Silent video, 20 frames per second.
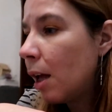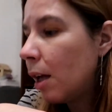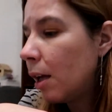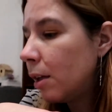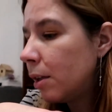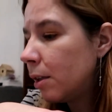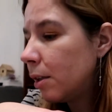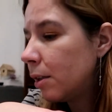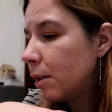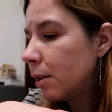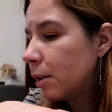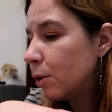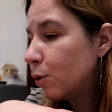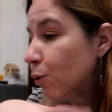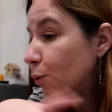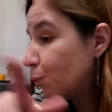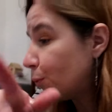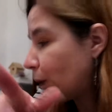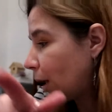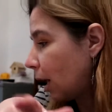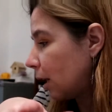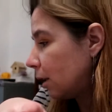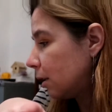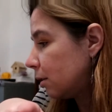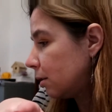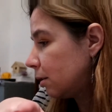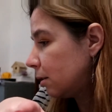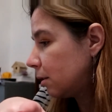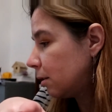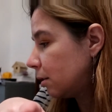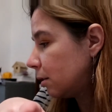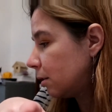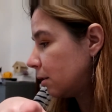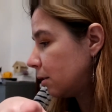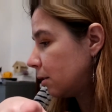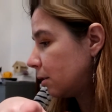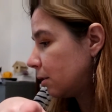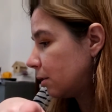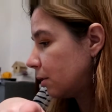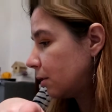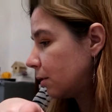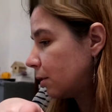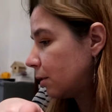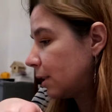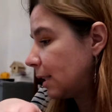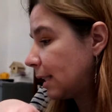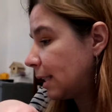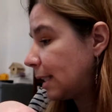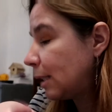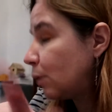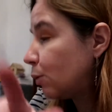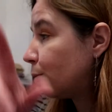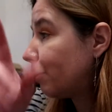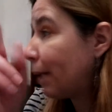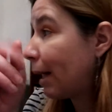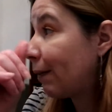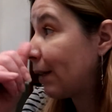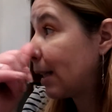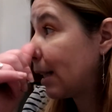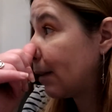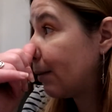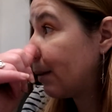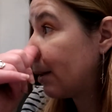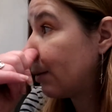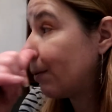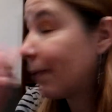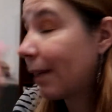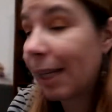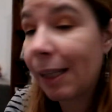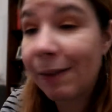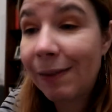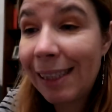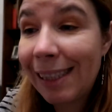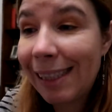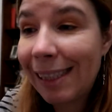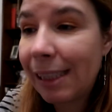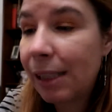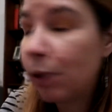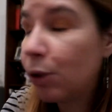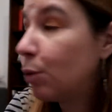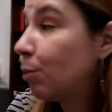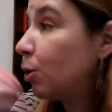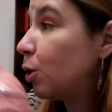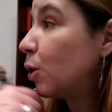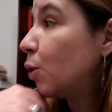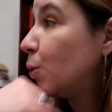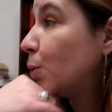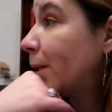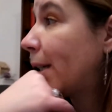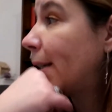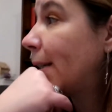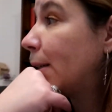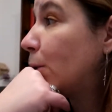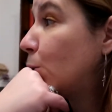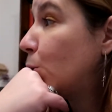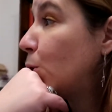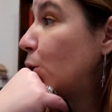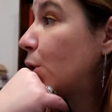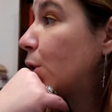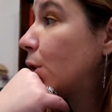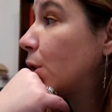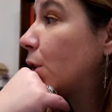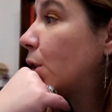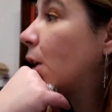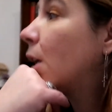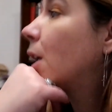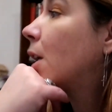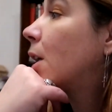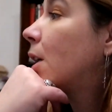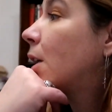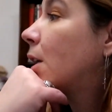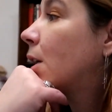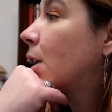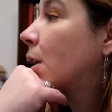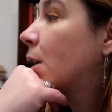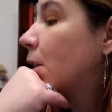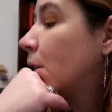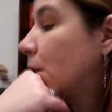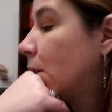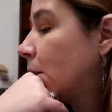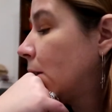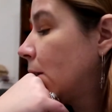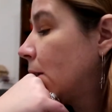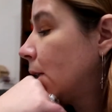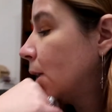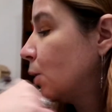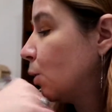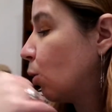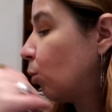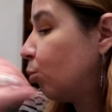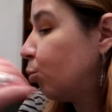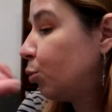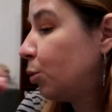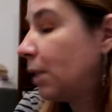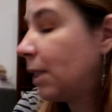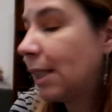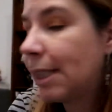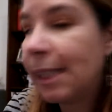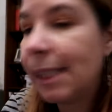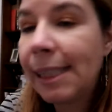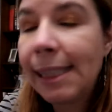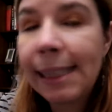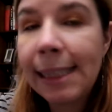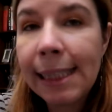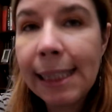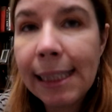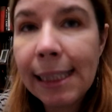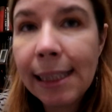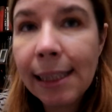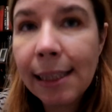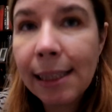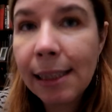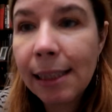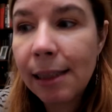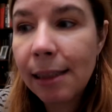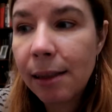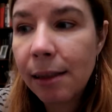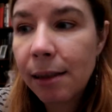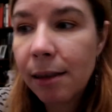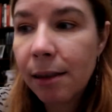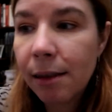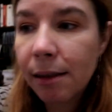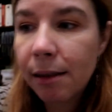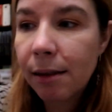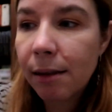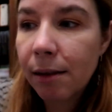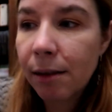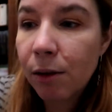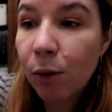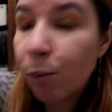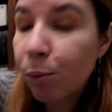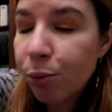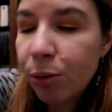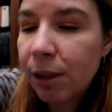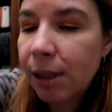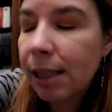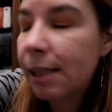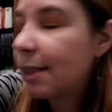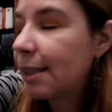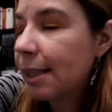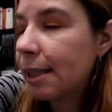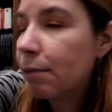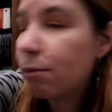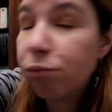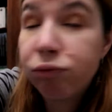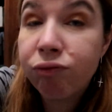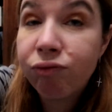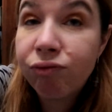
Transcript: Euh, donc voilà. sinon, bah, avec Evan, on va réviser. Tu me sors ton cahier rouge D'accord. Qu'on puisse tester. Qu'on puisse tester.